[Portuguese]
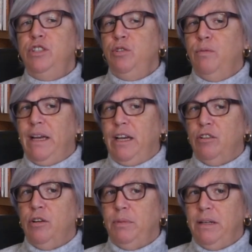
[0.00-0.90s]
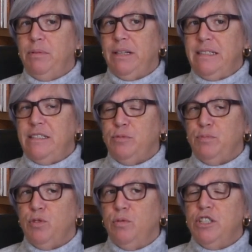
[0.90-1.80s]
nenhum em que eu não me lembro dessas
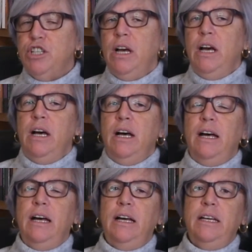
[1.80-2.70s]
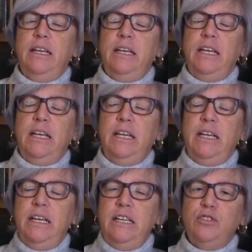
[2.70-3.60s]
pessoas. E, e,
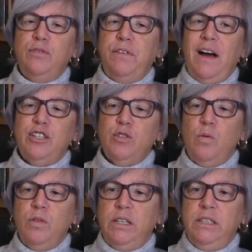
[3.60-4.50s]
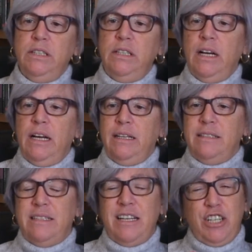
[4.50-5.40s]
e isso faz com que
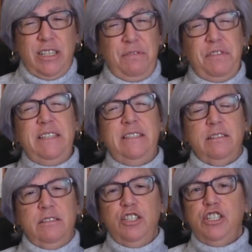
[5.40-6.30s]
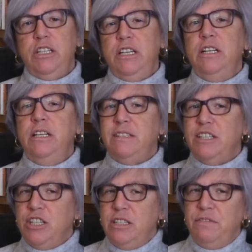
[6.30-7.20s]
seja difícil de gerir e
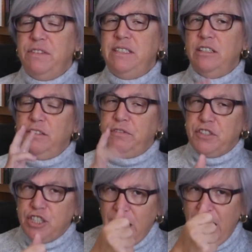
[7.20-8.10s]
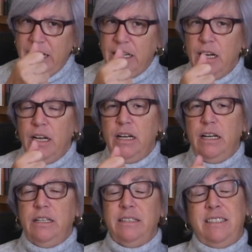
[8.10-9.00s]
seja difícil de fechar,
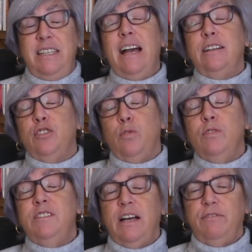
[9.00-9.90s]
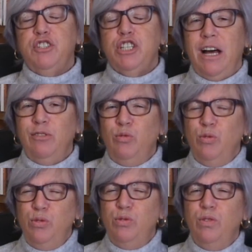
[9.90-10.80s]
se é que se consegue fechar um
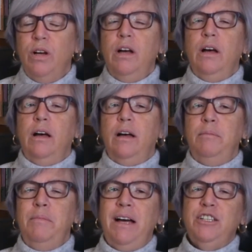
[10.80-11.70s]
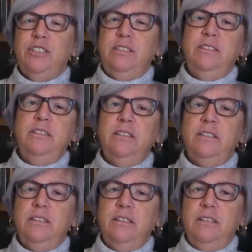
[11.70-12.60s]
luto, mas
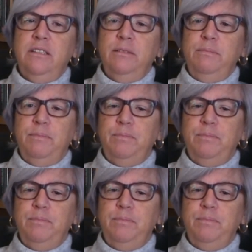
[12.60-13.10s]
de,